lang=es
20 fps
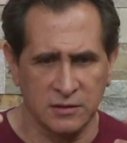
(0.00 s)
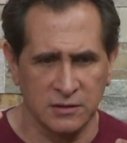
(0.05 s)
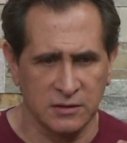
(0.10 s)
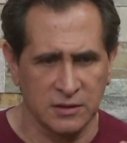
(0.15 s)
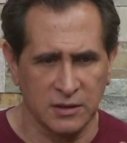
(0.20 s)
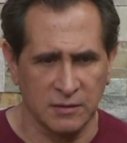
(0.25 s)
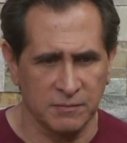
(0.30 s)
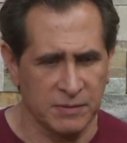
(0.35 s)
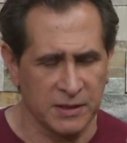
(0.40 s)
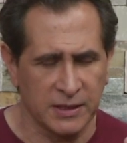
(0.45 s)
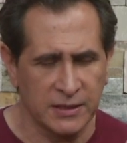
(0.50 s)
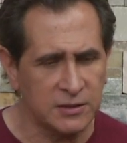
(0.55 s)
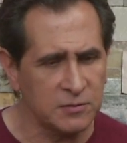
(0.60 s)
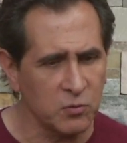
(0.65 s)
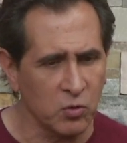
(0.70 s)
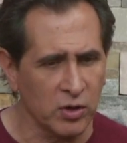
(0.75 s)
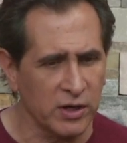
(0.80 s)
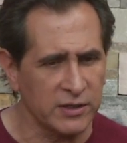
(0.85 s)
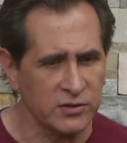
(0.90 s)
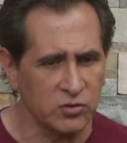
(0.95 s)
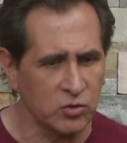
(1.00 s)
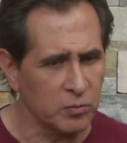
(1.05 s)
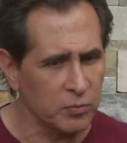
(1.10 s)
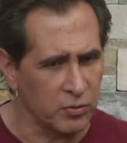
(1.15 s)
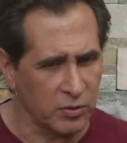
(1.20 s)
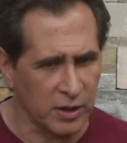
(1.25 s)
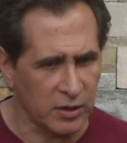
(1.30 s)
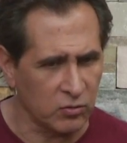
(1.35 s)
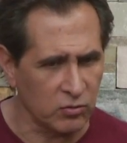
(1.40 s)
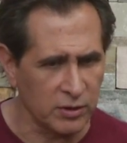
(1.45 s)
y vienes molesto por
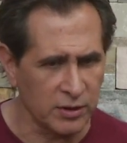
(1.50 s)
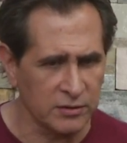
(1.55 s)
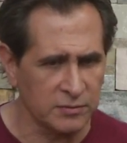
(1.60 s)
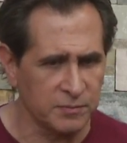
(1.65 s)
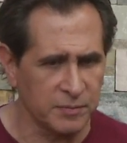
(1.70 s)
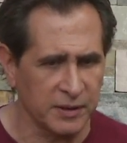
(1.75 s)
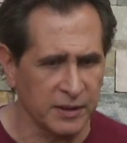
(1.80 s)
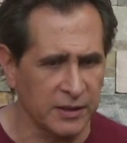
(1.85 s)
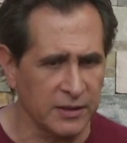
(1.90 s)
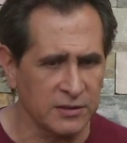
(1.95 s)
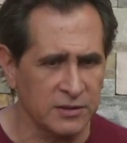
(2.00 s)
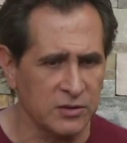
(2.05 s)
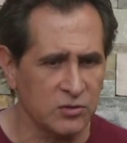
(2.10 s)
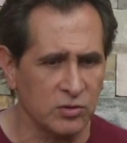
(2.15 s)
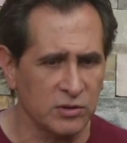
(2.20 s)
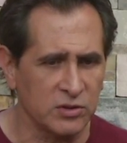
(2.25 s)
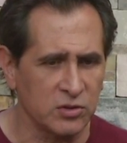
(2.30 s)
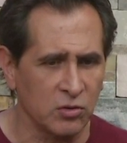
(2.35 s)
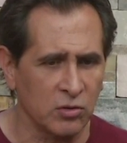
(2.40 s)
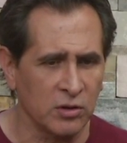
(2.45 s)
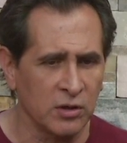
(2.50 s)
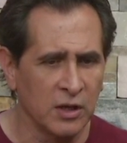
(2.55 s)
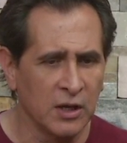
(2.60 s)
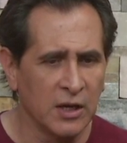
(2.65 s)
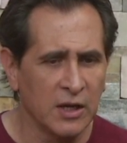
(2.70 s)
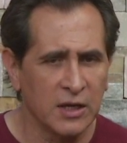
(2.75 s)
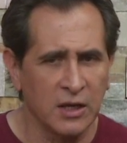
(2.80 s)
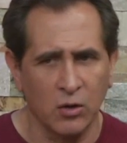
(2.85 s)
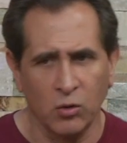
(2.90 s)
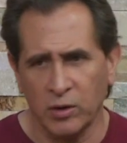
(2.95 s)
alguna pequeña situación,
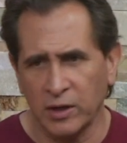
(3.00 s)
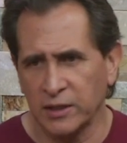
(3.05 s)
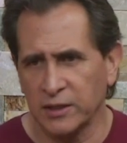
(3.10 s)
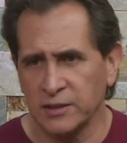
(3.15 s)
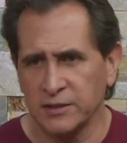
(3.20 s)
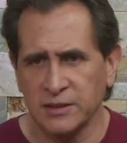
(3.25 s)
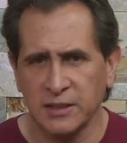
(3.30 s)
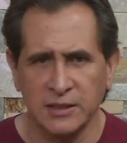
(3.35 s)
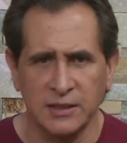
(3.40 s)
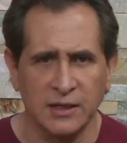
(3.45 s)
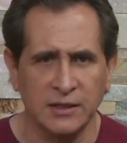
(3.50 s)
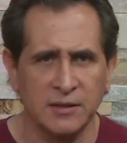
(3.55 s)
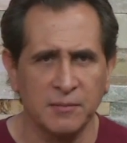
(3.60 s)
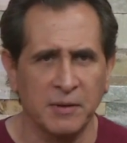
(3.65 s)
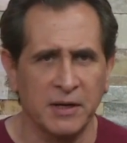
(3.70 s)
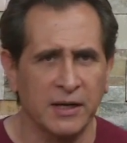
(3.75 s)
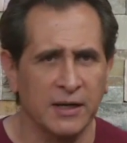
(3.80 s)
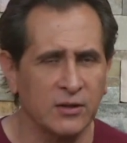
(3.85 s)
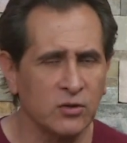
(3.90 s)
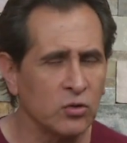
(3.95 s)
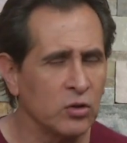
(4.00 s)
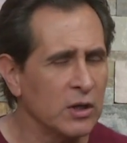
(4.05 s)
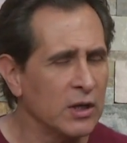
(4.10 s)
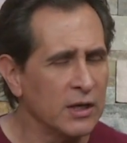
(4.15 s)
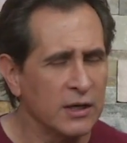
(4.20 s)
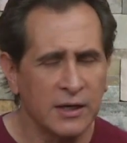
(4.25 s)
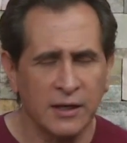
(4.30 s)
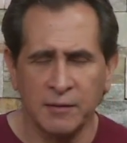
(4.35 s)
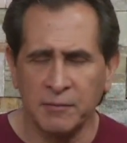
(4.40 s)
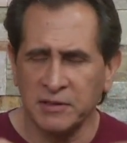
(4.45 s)
en lugar de desquitarte manejando,
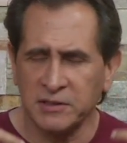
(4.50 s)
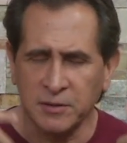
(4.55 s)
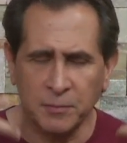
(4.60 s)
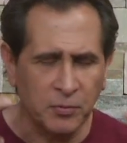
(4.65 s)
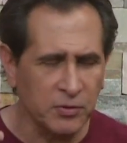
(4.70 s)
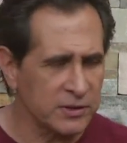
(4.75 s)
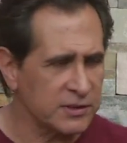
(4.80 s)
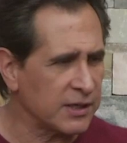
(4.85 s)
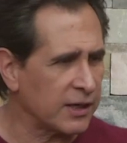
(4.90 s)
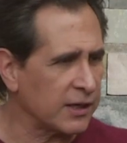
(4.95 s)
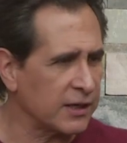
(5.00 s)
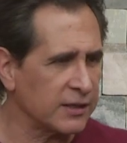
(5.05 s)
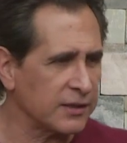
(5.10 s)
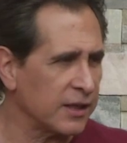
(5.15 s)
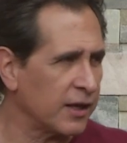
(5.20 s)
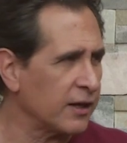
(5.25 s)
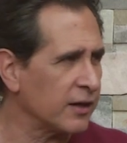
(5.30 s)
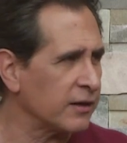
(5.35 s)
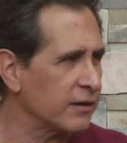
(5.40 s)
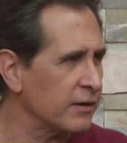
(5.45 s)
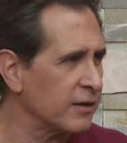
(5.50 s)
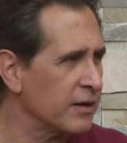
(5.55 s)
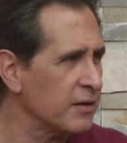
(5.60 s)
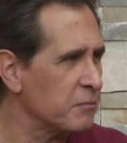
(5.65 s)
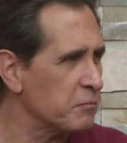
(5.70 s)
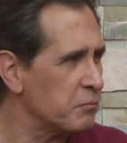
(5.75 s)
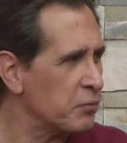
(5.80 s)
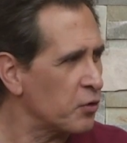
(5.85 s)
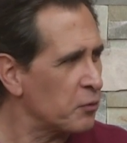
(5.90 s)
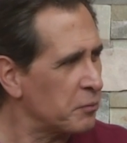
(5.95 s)
nada más te pones a gritar
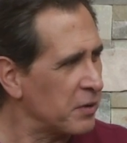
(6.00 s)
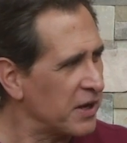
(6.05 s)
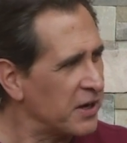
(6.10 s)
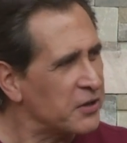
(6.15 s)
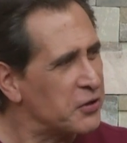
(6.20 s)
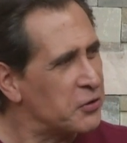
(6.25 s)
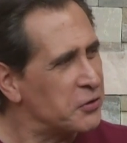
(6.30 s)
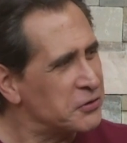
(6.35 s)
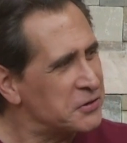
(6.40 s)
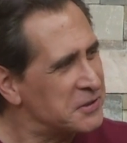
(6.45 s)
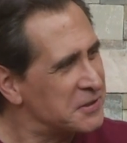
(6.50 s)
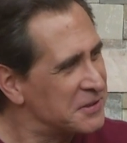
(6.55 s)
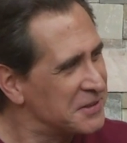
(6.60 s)
improperios.